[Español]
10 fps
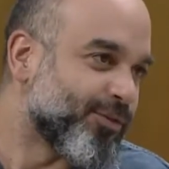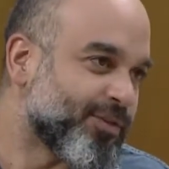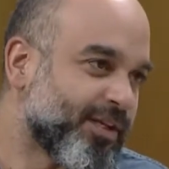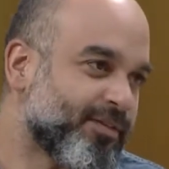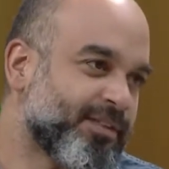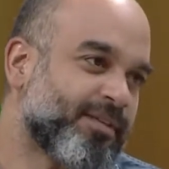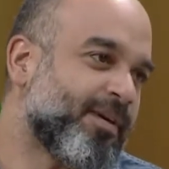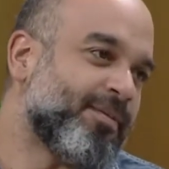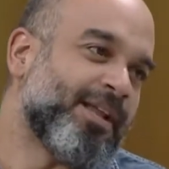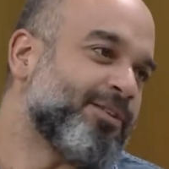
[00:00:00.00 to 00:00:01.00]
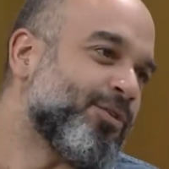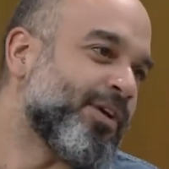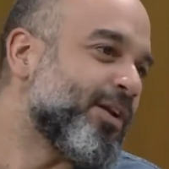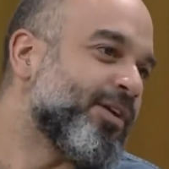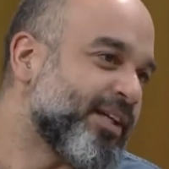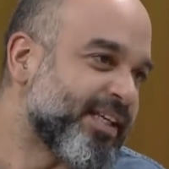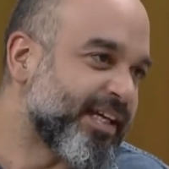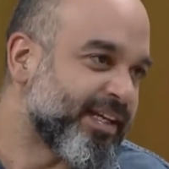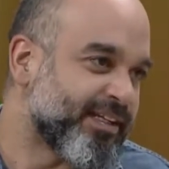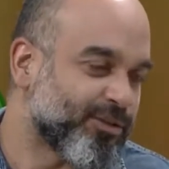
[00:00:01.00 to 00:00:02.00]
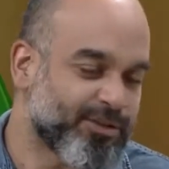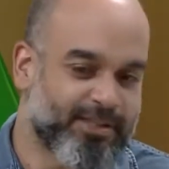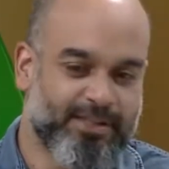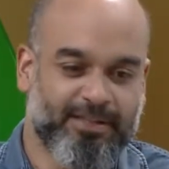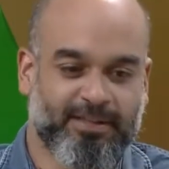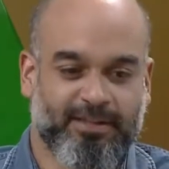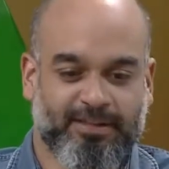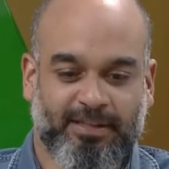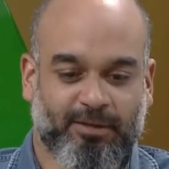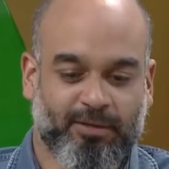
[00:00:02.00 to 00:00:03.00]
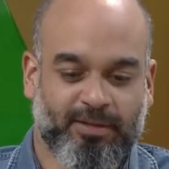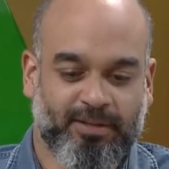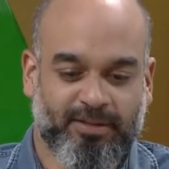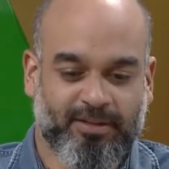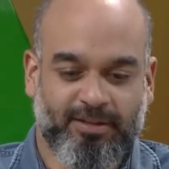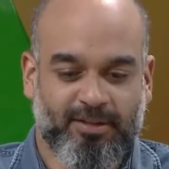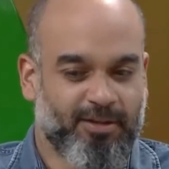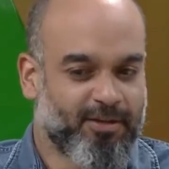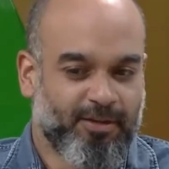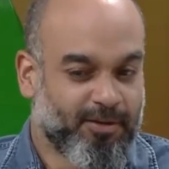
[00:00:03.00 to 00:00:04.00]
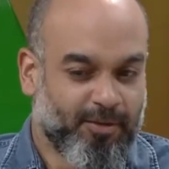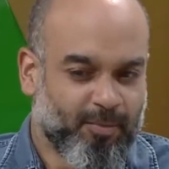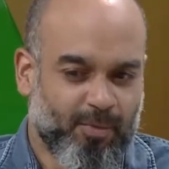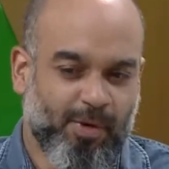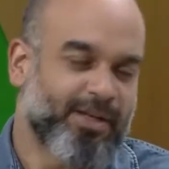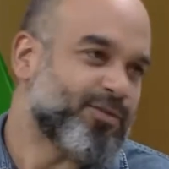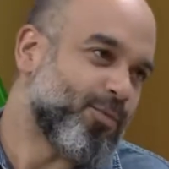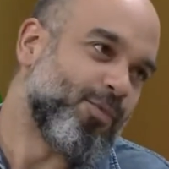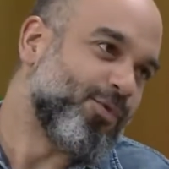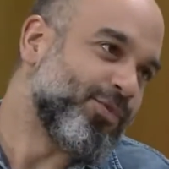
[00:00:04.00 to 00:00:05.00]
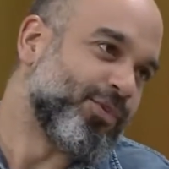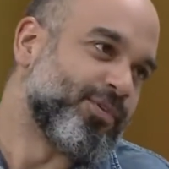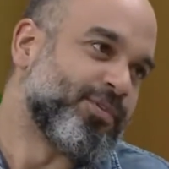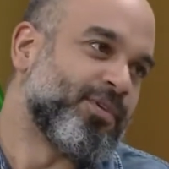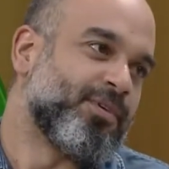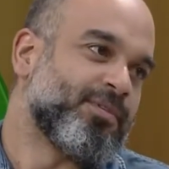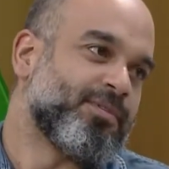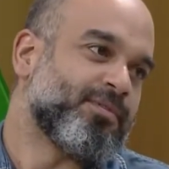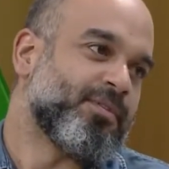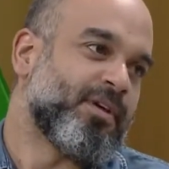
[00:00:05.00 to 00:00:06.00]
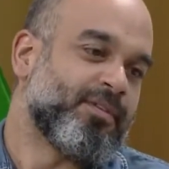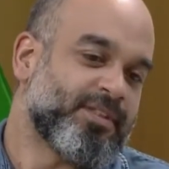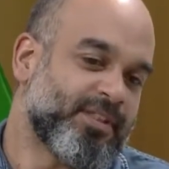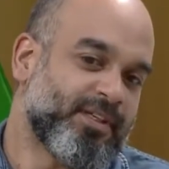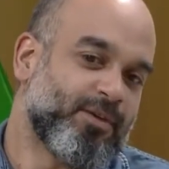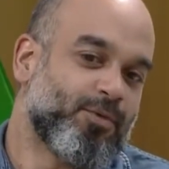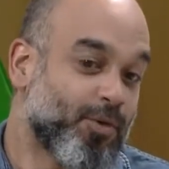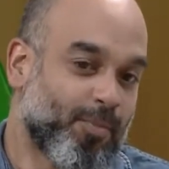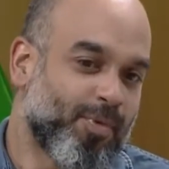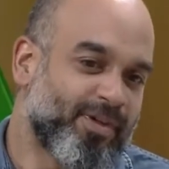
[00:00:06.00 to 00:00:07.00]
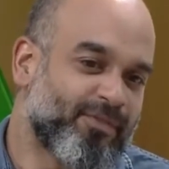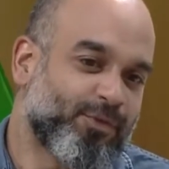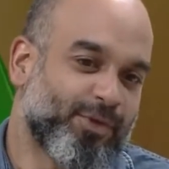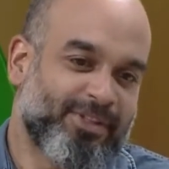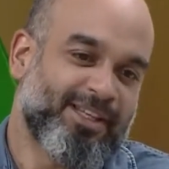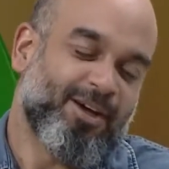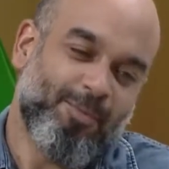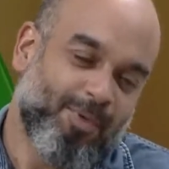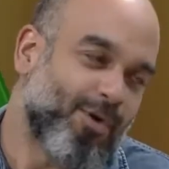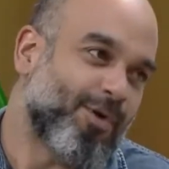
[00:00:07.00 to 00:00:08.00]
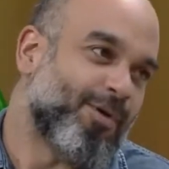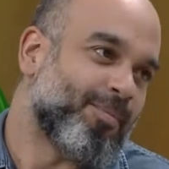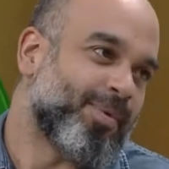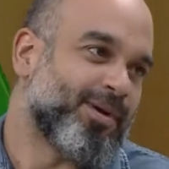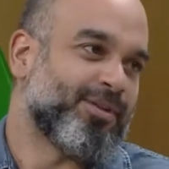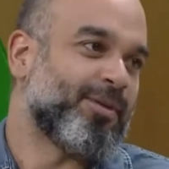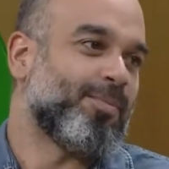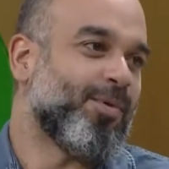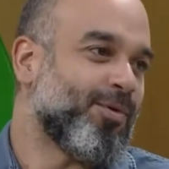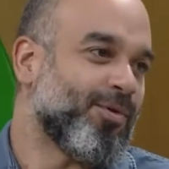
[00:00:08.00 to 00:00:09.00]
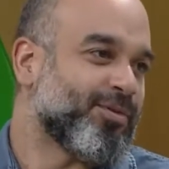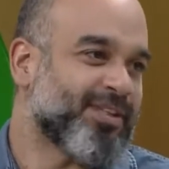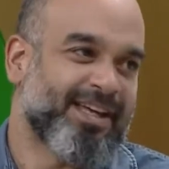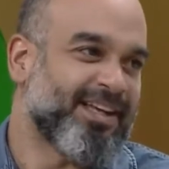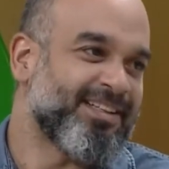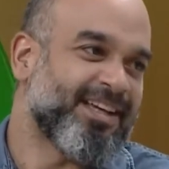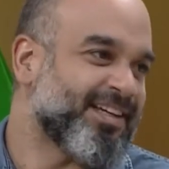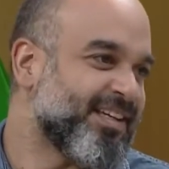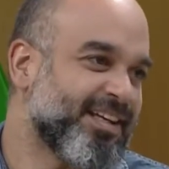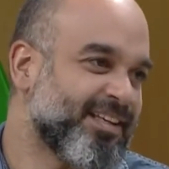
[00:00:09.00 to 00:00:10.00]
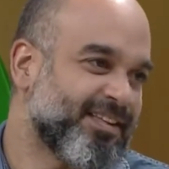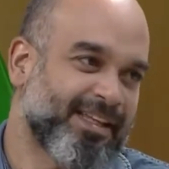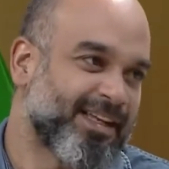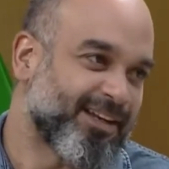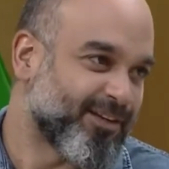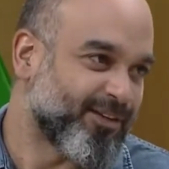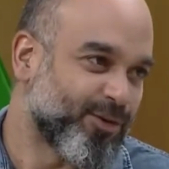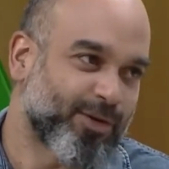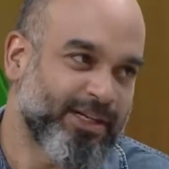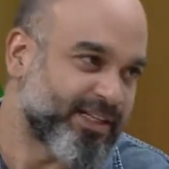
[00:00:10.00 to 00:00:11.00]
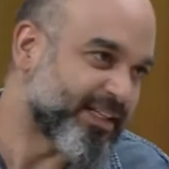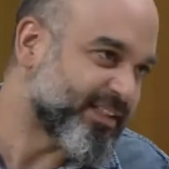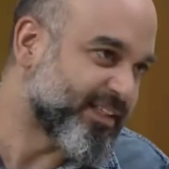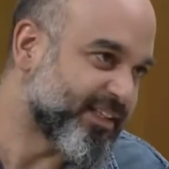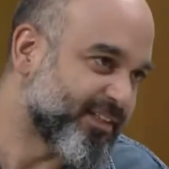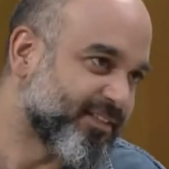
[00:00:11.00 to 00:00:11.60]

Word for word: Te va, Hablando, te va hablando qué es lo que quiere. O sea, qué es lo que. cuál es su mundo, ¿no? A veces uno puede influenciar un poco, pero tampoco, o sea, él ya quiere ser lo que quiere ser.